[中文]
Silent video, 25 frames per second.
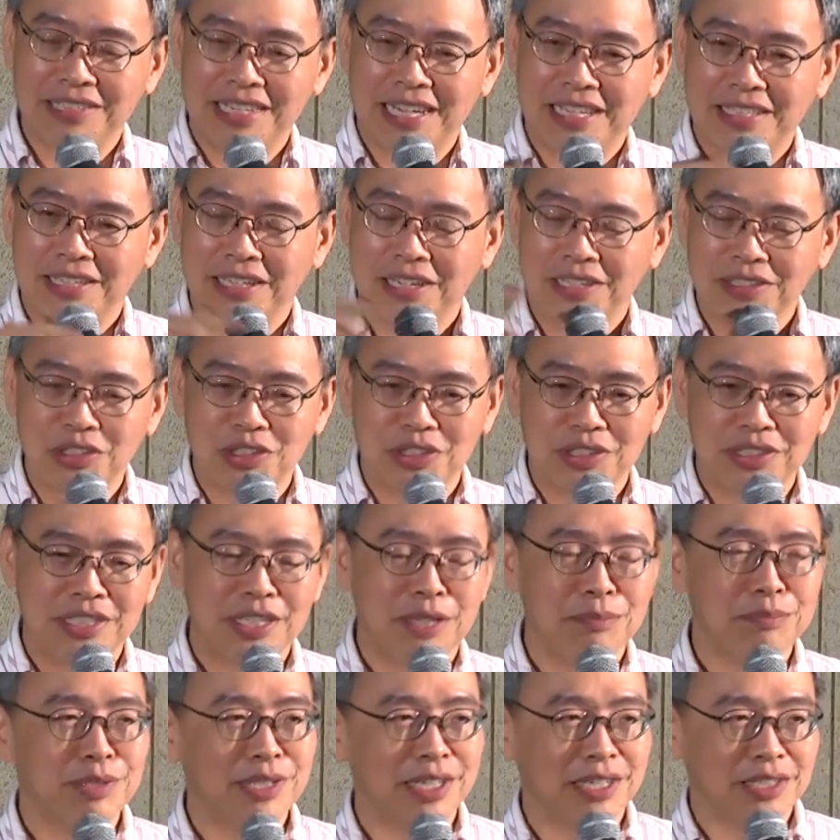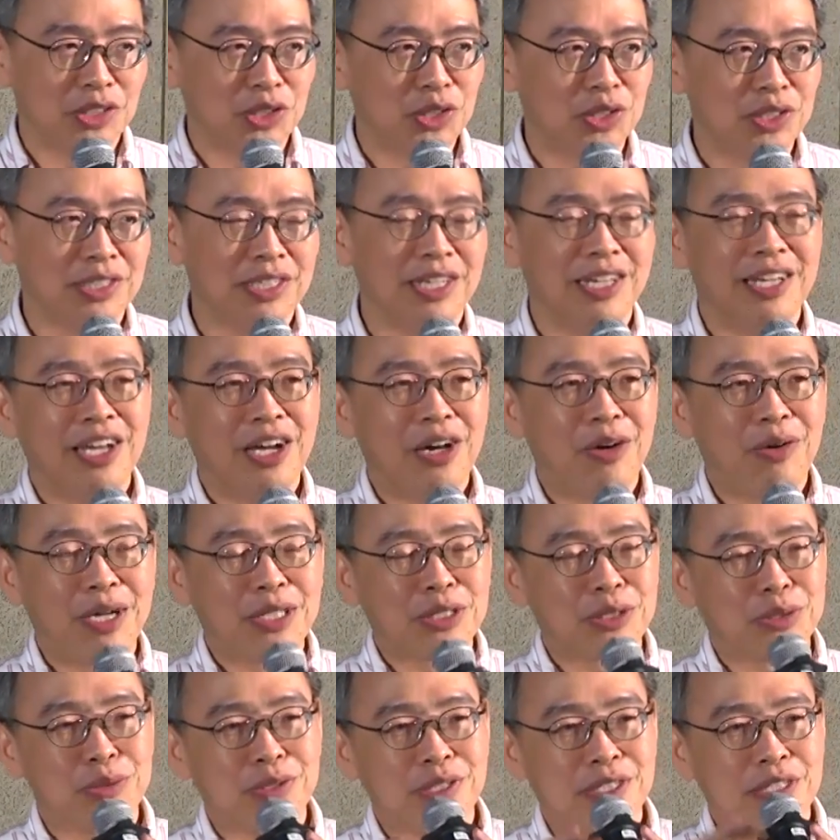两条直线不等式画
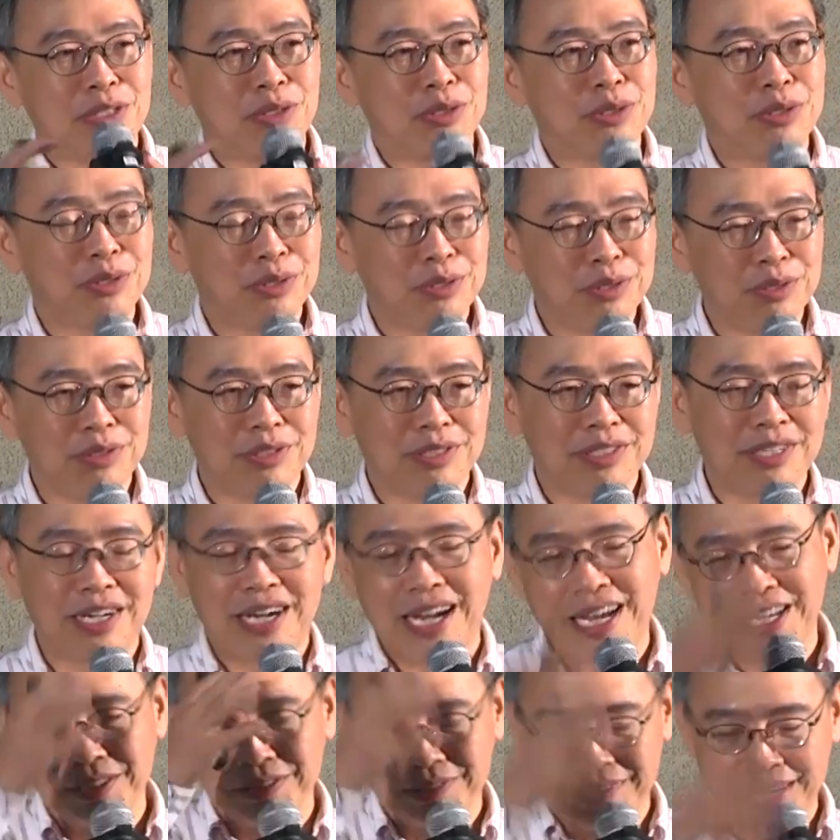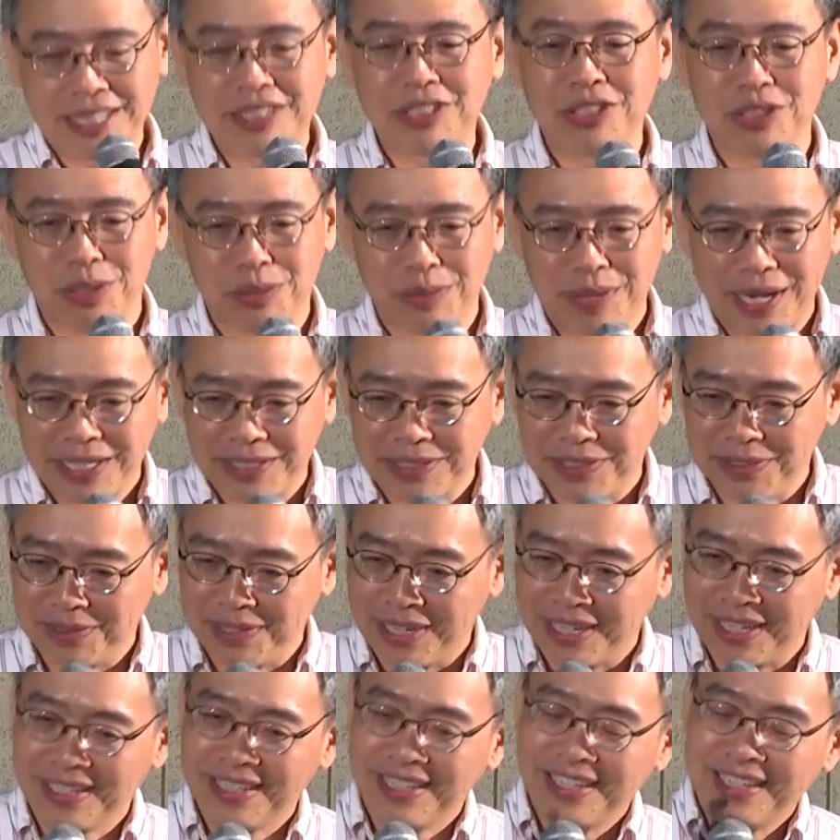出一个区域，当然还有 x 轴、y 轴
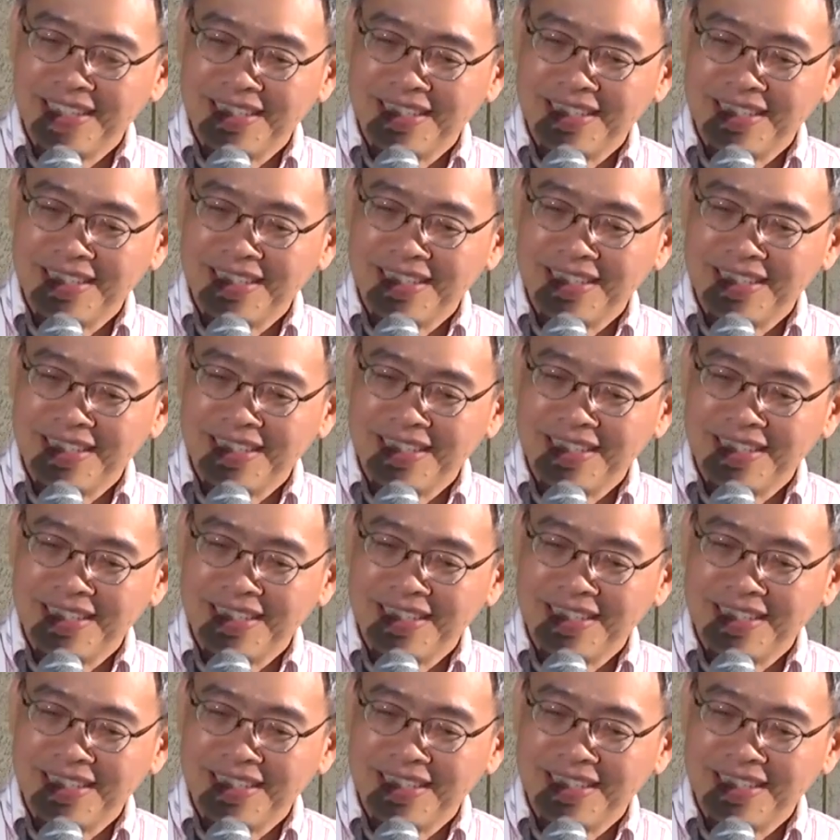了，